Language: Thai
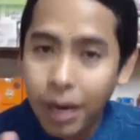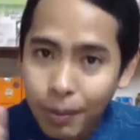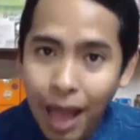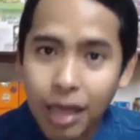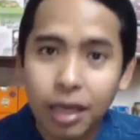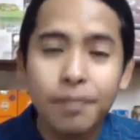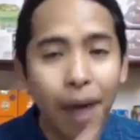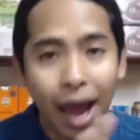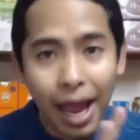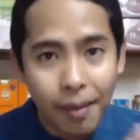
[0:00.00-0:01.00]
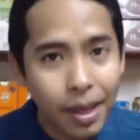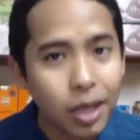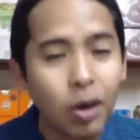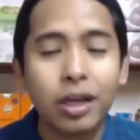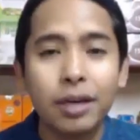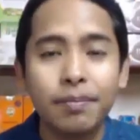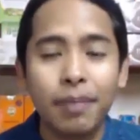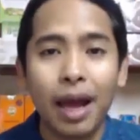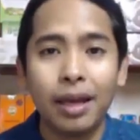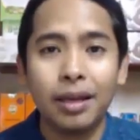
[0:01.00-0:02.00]
ไม่มากเกินไปไม่น้อยเกิ
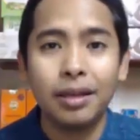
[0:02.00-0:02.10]
นไป